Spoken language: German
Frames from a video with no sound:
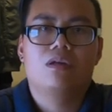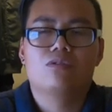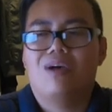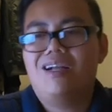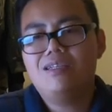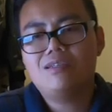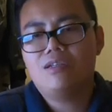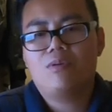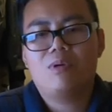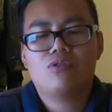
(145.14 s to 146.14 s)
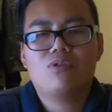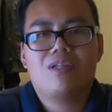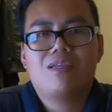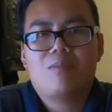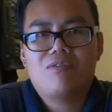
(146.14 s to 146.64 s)
Also all diese Informationen
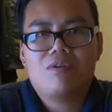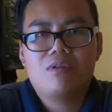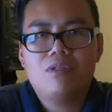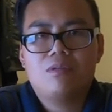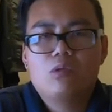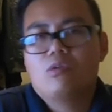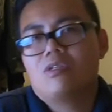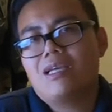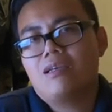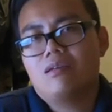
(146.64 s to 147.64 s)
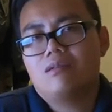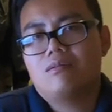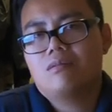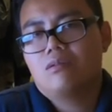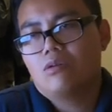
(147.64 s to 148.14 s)
hatte ich am Anfang nicht und ich denke,
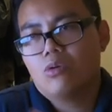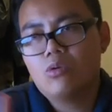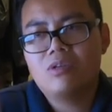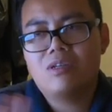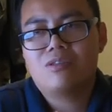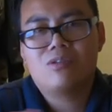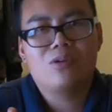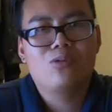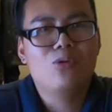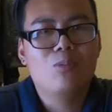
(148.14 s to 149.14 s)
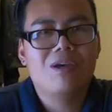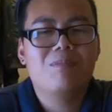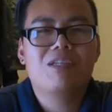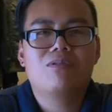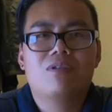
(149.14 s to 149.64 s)
ohne jetzt
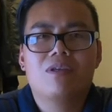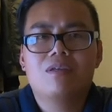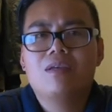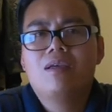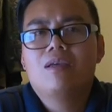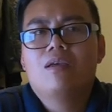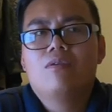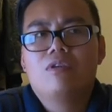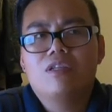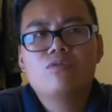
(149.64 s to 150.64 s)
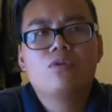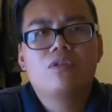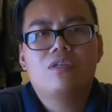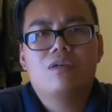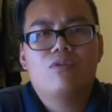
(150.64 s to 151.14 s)
überheblich zu klingen, jetzt
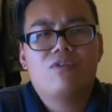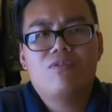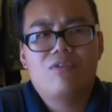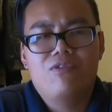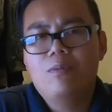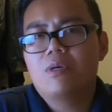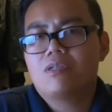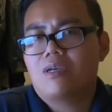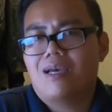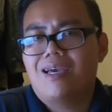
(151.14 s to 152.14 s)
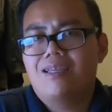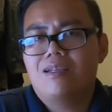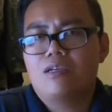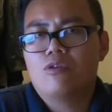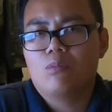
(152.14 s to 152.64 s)
würde ich auf jeden Fall viel bessere
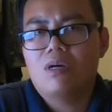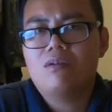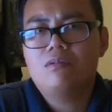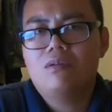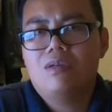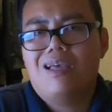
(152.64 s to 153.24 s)
Einreichungen machen.